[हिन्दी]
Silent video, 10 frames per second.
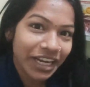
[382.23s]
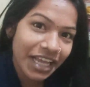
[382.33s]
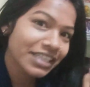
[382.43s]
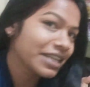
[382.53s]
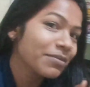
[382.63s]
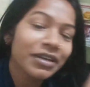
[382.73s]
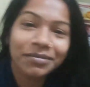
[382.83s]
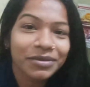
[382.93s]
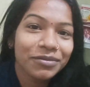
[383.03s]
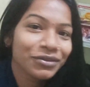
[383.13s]
नेक्स्ट टाइम
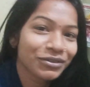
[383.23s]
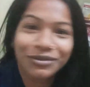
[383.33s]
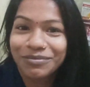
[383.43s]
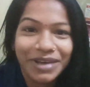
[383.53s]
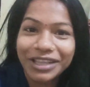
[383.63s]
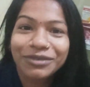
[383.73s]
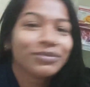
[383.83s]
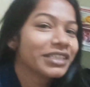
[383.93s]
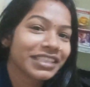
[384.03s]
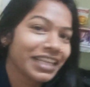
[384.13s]
कभी भी हो तो मैं तो
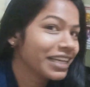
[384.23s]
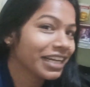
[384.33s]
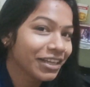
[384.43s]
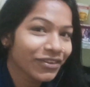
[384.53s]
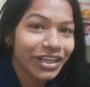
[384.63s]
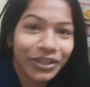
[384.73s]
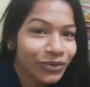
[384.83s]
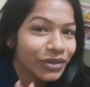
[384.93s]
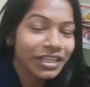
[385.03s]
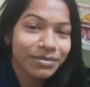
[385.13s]
मिस नहीं करने वाली
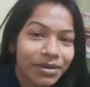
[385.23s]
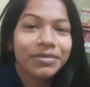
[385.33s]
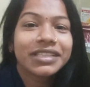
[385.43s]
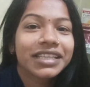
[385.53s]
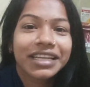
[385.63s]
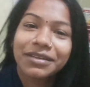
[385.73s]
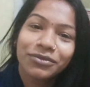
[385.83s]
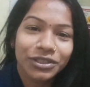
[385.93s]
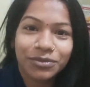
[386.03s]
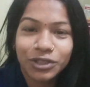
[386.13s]
क्योंकि इस बार मिस करके
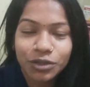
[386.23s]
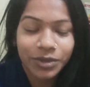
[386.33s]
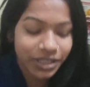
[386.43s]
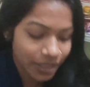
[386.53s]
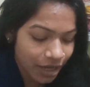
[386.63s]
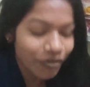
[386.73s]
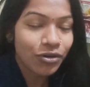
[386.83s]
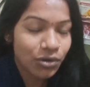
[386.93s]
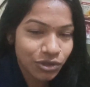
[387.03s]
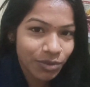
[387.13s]
मुझे बहुत पछतावा
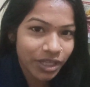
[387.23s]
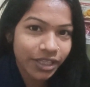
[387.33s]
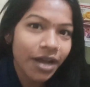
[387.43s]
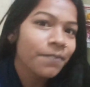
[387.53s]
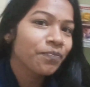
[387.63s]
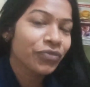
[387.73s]
हुआ उस बात का